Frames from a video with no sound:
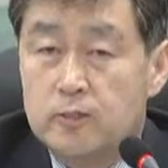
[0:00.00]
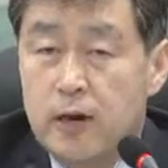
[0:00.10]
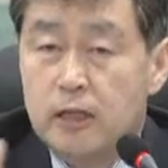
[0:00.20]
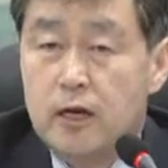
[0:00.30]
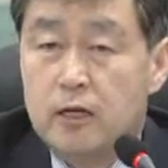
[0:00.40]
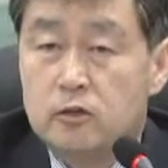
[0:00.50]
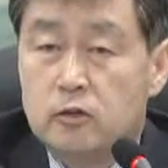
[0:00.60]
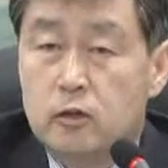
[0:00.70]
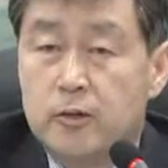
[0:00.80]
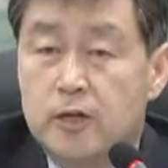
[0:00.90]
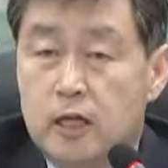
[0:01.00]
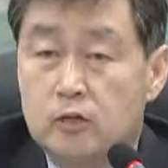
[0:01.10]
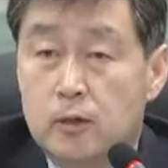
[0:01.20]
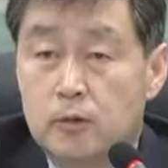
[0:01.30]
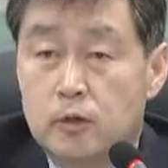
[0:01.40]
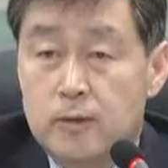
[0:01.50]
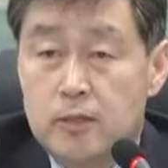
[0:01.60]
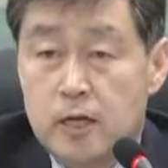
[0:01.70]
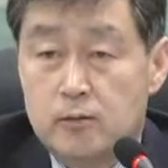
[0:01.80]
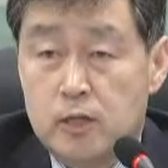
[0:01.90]
대해 판단해서 그 금액을 산정하면
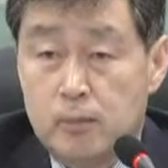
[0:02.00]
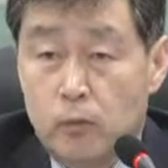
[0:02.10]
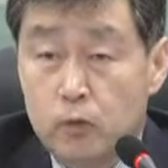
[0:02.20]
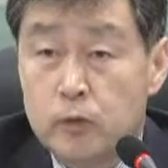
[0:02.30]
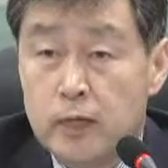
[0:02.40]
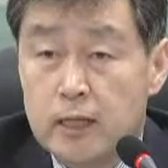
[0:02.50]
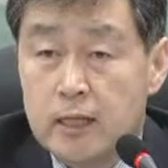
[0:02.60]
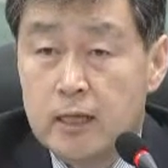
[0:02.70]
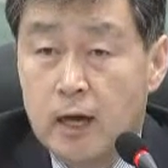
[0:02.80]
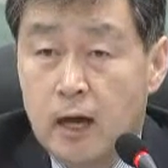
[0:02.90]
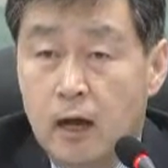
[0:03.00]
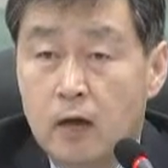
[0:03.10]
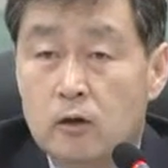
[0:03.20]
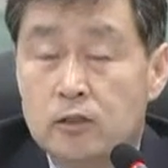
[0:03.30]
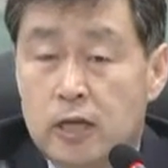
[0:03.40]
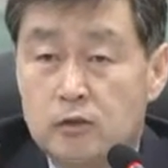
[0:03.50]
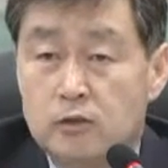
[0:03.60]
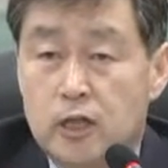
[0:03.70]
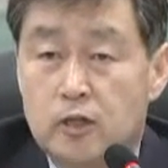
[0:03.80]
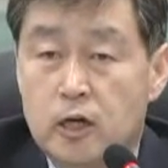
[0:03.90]
일반 사람은 잘 모르게 되니까 그
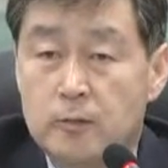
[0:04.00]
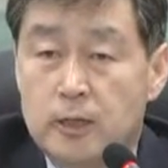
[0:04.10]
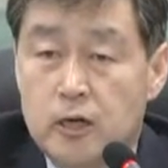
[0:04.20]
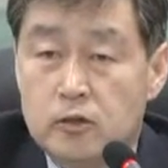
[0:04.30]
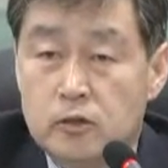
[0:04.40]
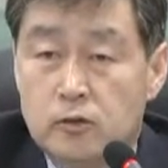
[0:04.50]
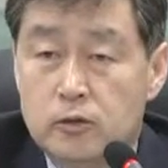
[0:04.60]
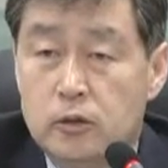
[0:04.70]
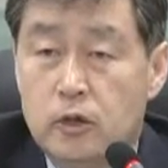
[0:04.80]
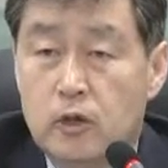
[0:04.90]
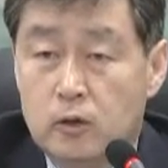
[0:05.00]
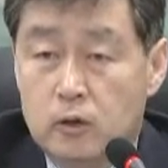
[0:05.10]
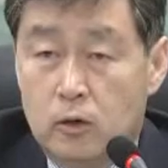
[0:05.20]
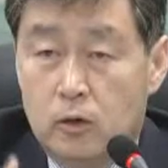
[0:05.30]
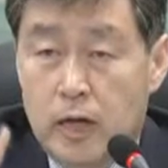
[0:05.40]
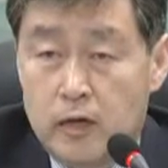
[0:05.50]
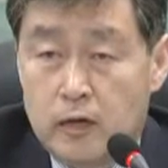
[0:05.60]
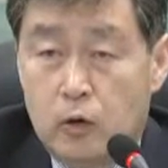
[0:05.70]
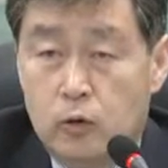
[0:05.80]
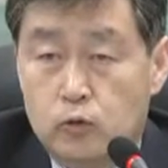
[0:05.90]
산정된 금액에 대해서 그것을 그
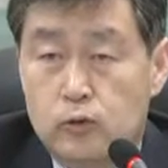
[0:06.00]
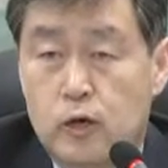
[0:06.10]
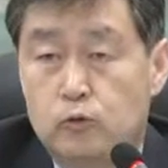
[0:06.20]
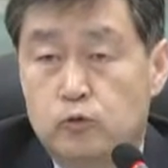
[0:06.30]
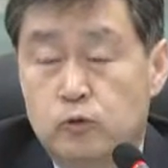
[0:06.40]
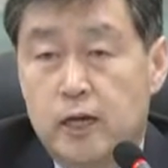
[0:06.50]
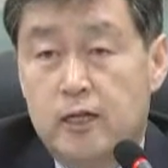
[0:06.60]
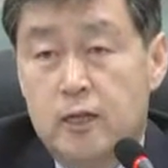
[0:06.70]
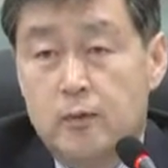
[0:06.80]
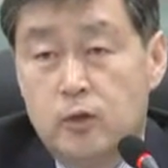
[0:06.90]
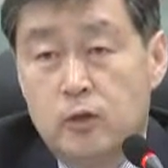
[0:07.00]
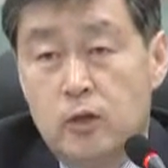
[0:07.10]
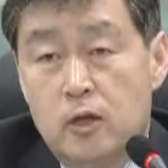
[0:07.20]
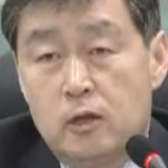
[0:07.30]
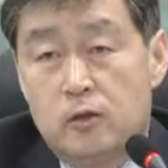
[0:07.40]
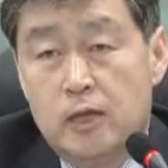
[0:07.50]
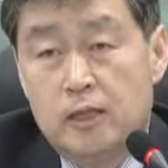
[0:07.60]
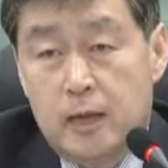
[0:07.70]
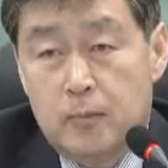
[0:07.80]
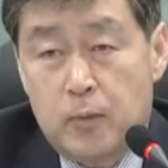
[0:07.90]
해결하고 조정하고 중재하게 되면은 그에
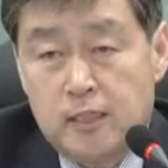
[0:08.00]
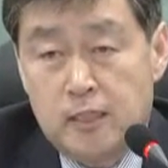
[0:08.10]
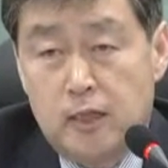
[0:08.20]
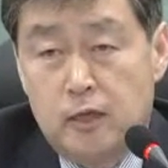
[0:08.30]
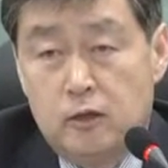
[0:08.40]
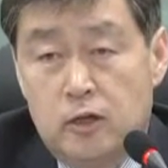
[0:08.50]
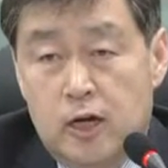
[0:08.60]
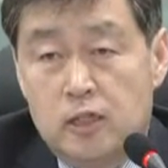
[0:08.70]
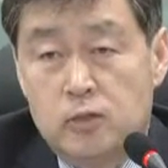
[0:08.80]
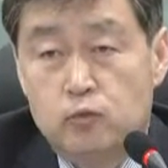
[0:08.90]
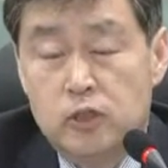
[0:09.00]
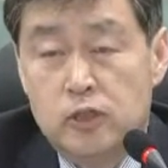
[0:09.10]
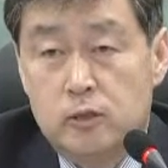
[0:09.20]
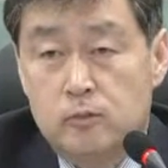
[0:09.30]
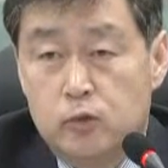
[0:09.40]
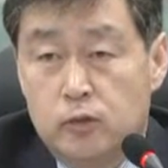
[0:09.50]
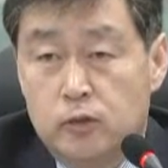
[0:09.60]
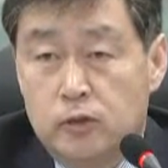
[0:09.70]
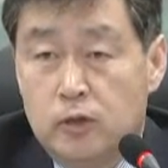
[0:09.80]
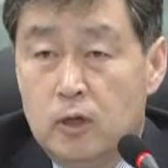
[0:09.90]
발생되는 여러 가지 문제점
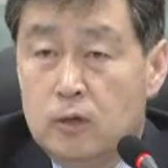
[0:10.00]
부분은